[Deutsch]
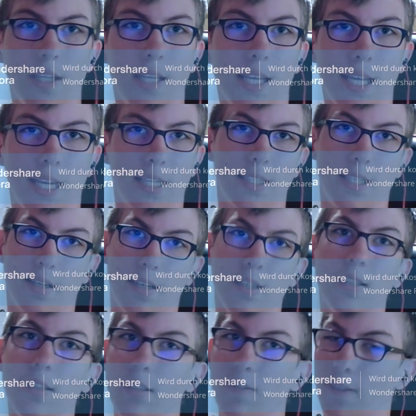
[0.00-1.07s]
Ich sag
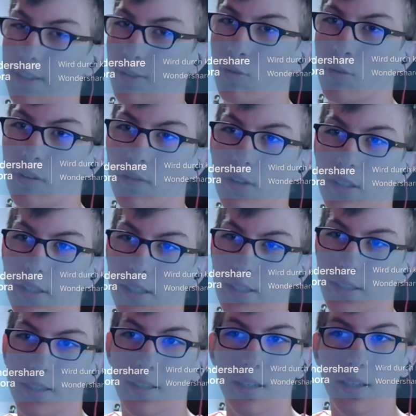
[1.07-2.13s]
nichts, wenn es ungewollt ist,